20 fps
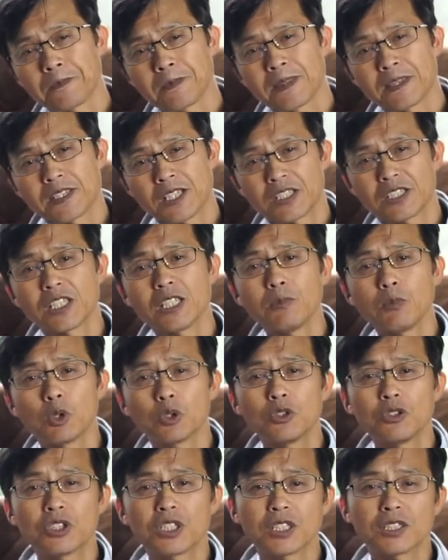자신의
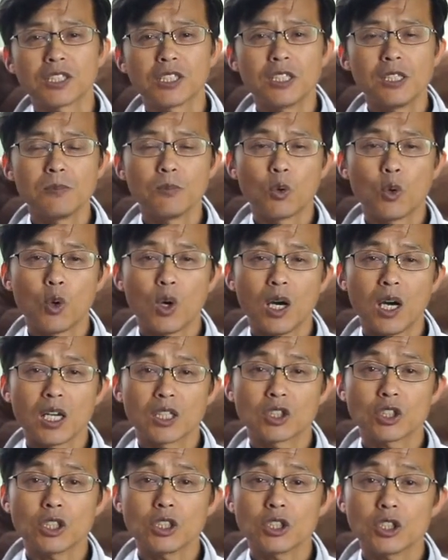모든 재산을 모아
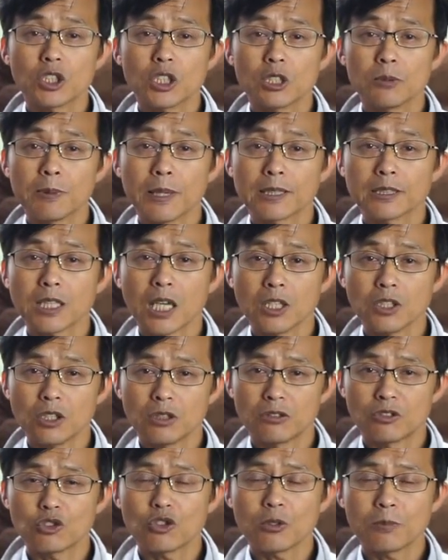
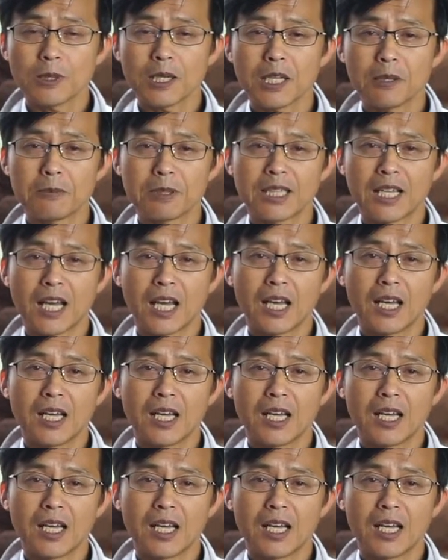1704년 출판합니다.